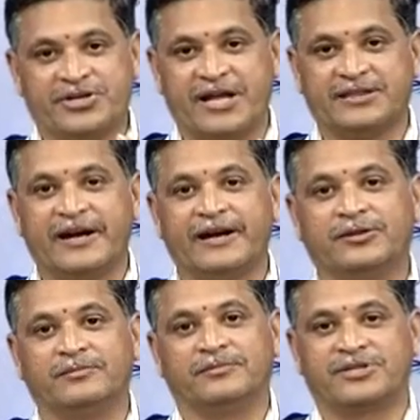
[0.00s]

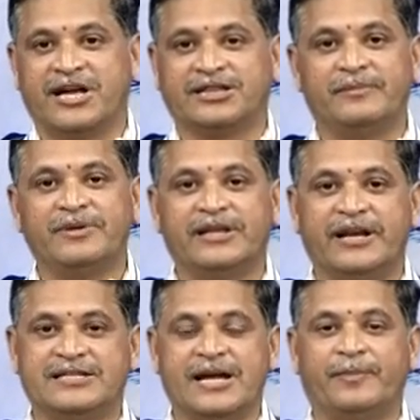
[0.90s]
క్షేత్రగణితం క్షేత్రమితి అనే
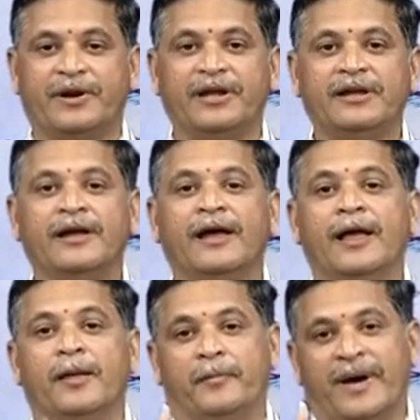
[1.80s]
చాప్టర్ని
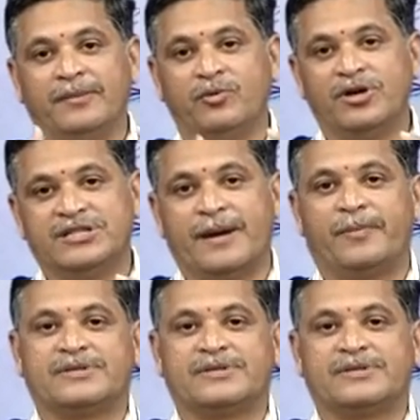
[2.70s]
పదమూడో చాప్టర్